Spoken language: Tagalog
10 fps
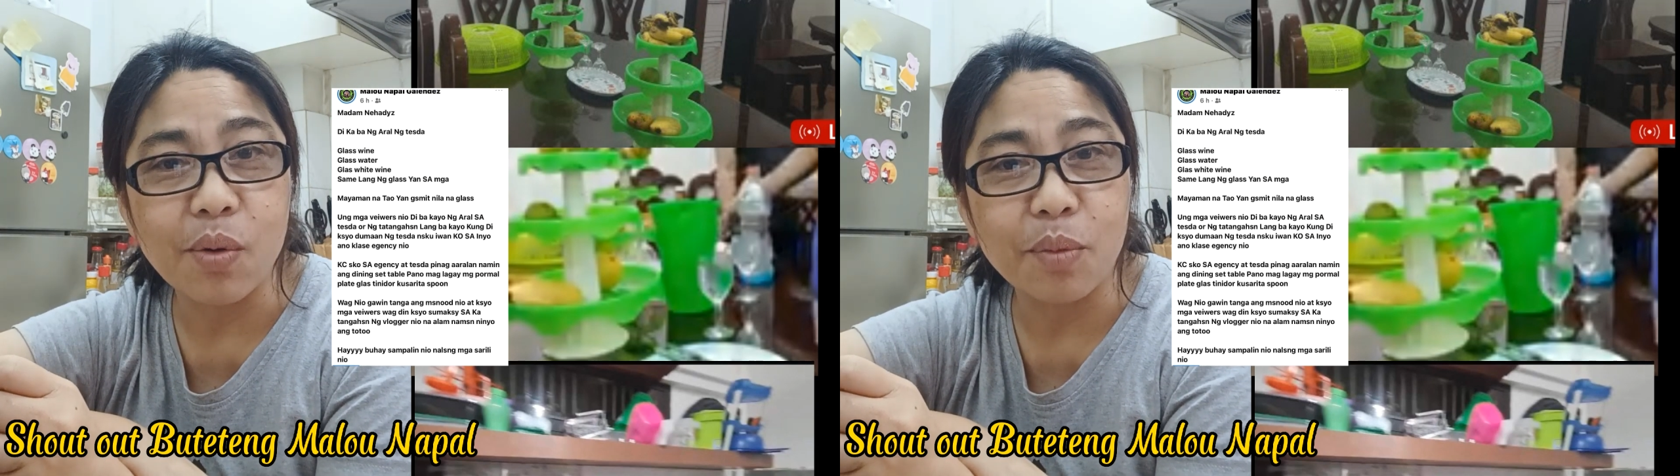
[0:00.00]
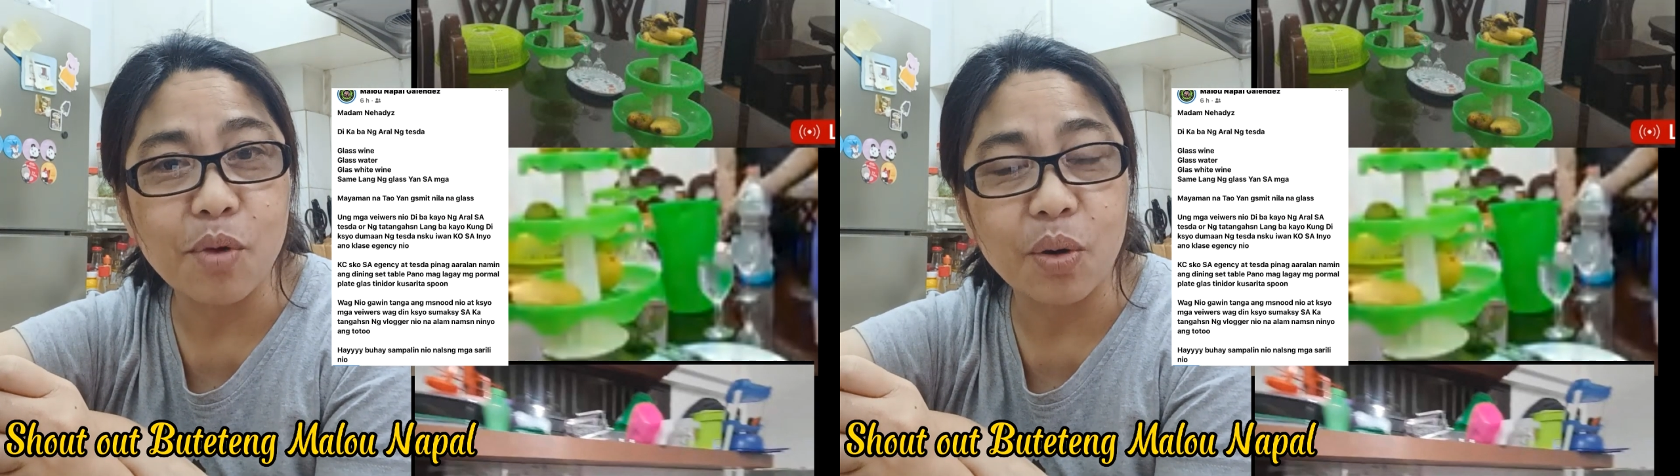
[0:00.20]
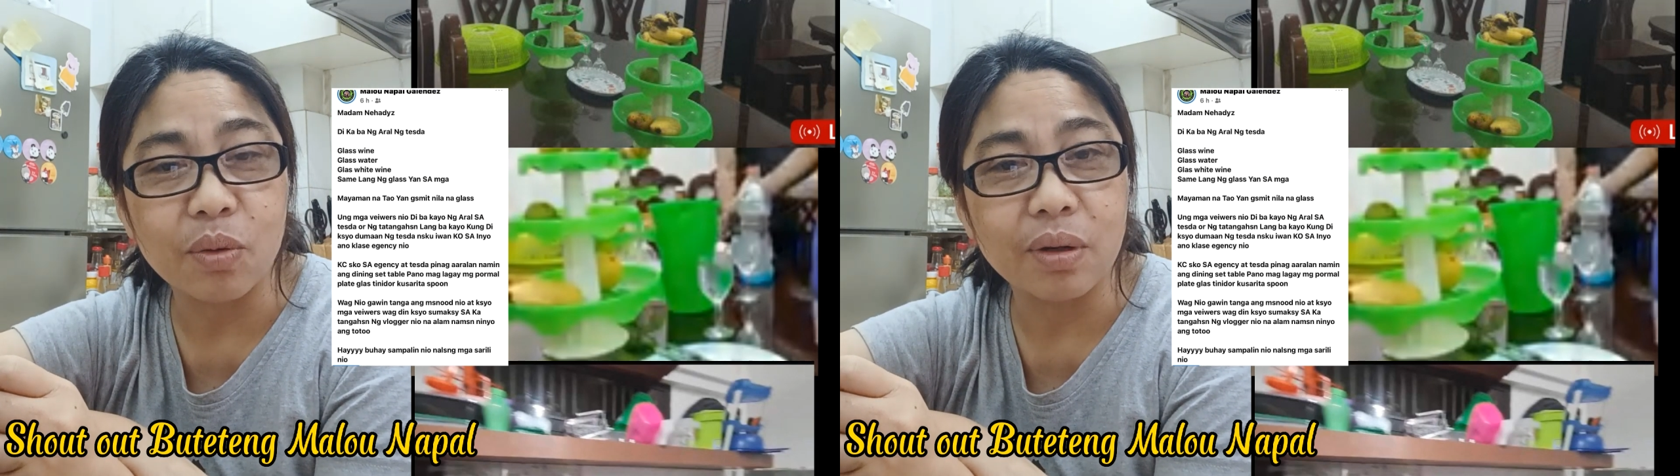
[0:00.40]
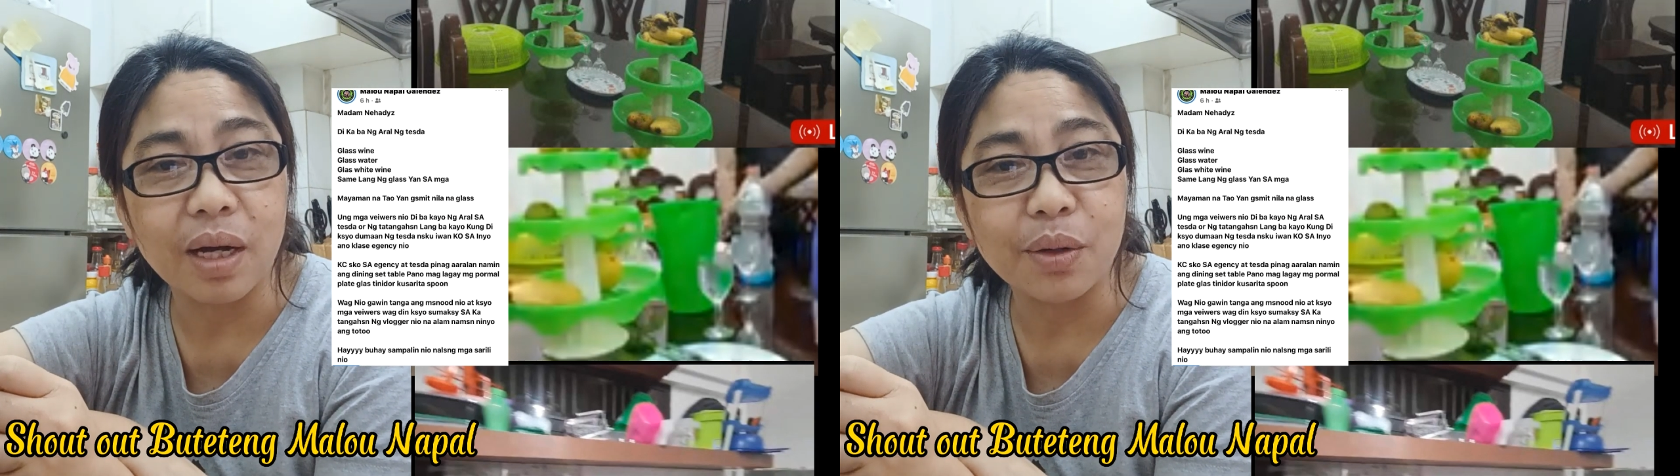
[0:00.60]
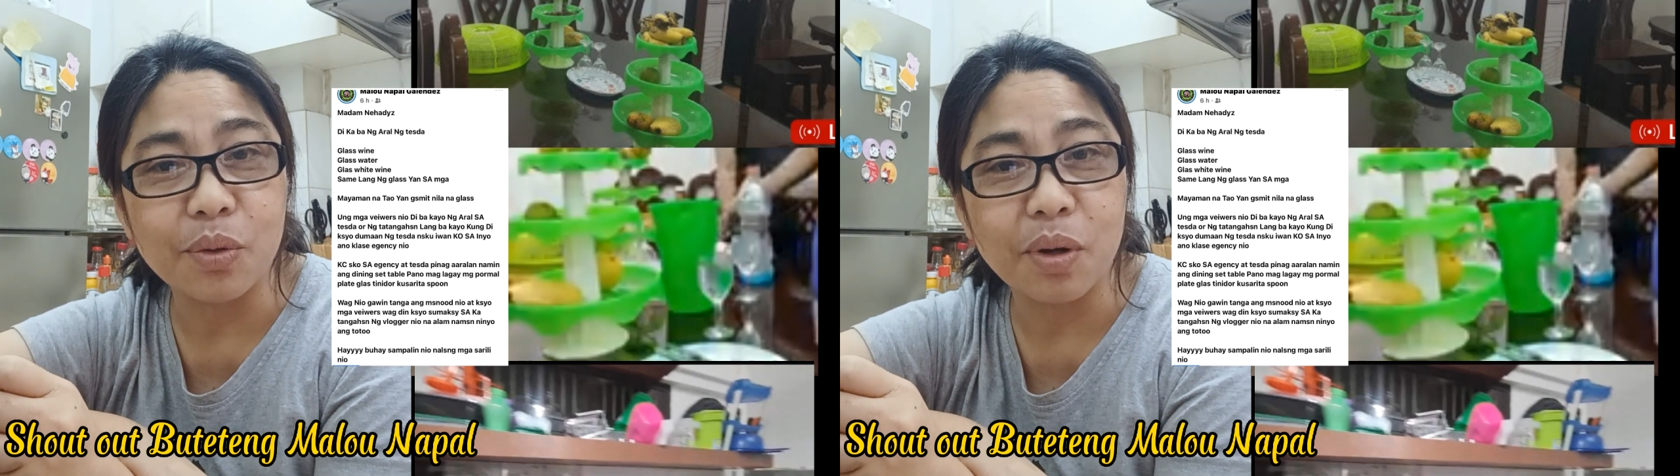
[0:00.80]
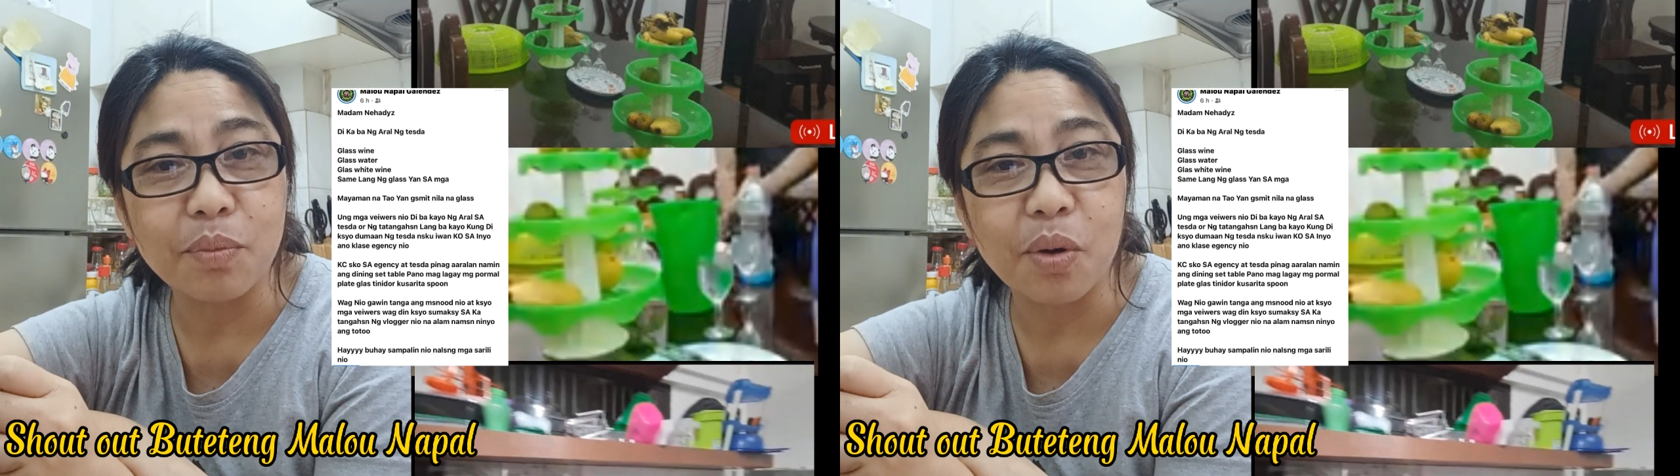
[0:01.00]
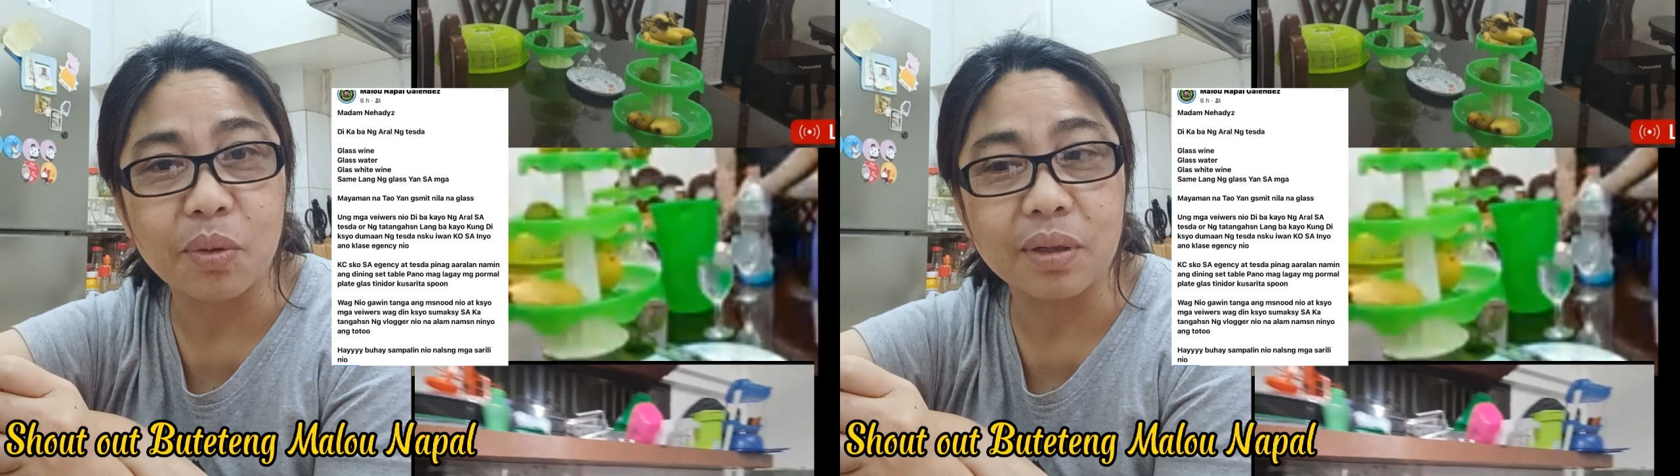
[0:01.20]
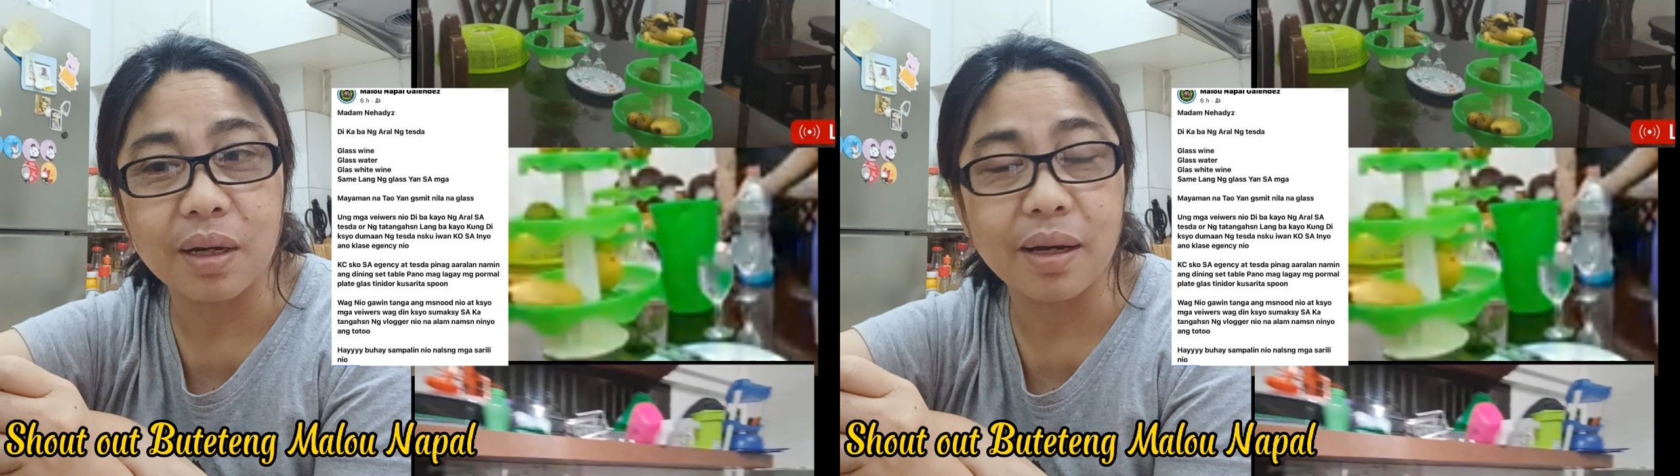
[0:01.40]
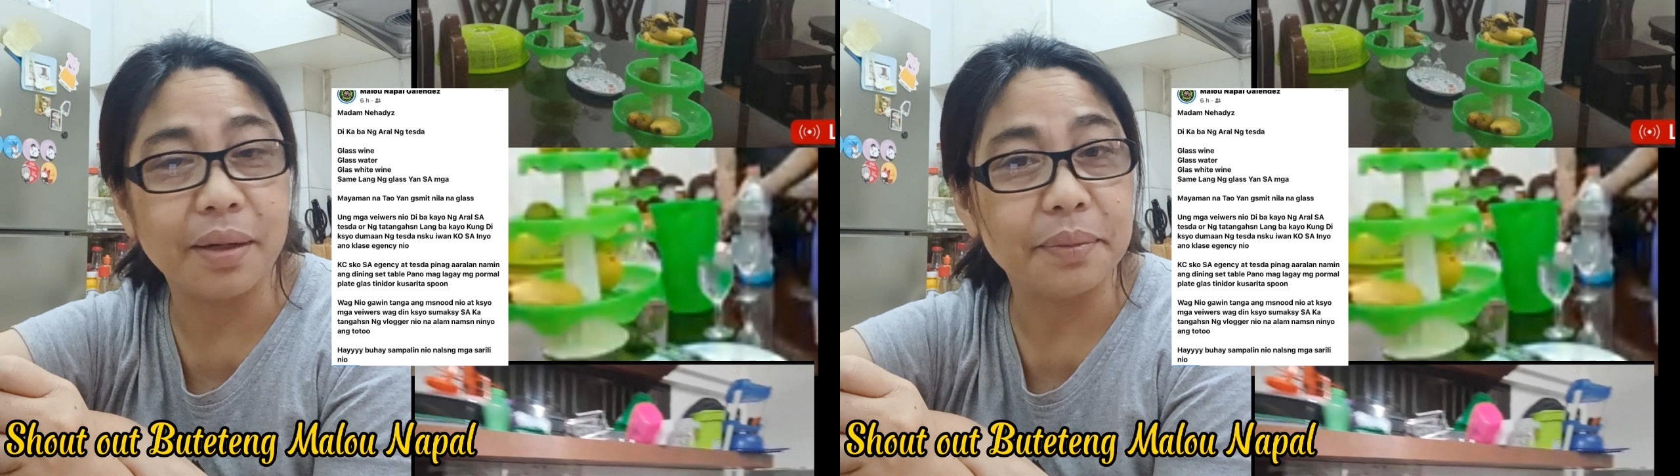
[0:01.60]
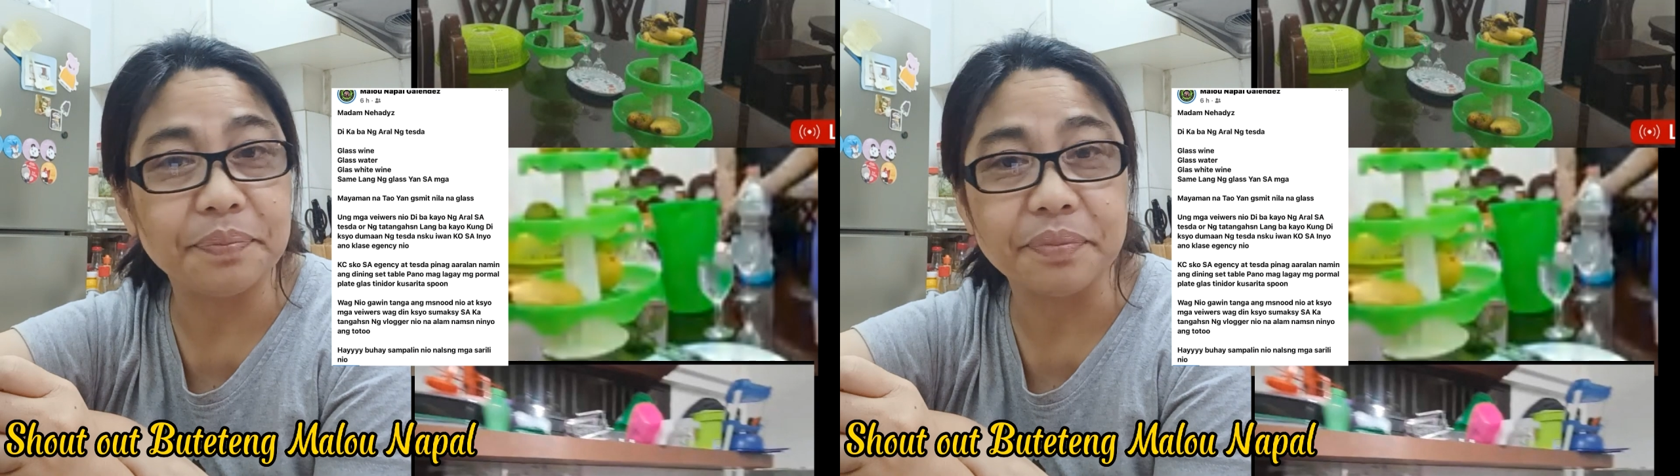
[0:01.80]
huwag mo akong, ano, huwag mo akong,
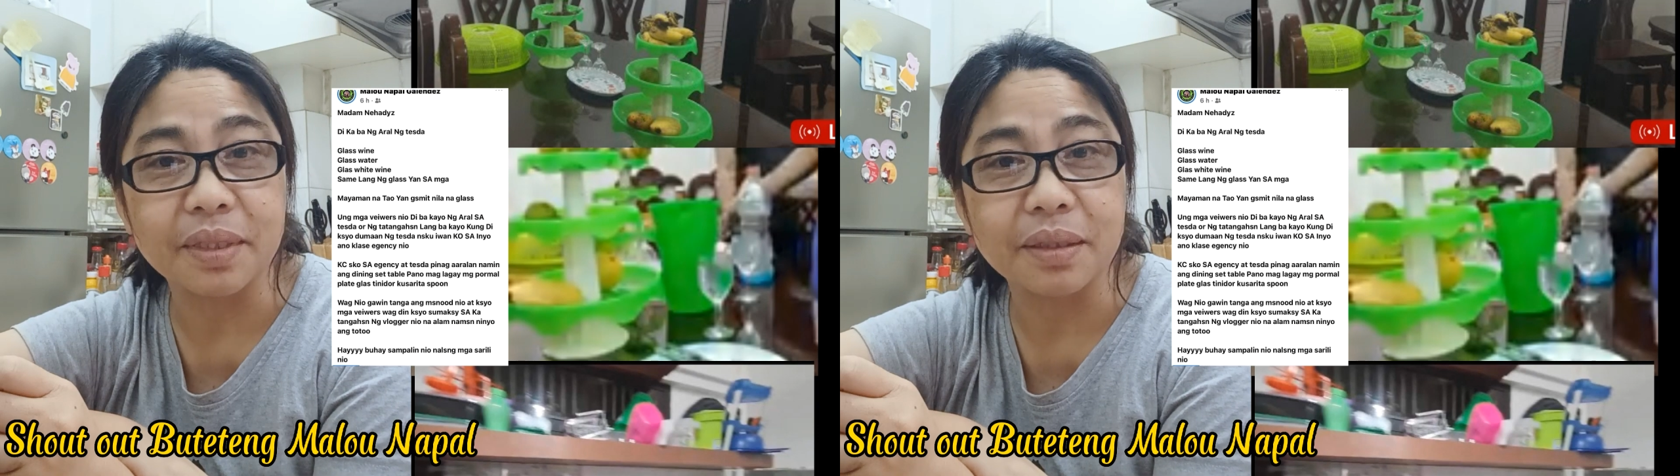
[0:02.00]
um,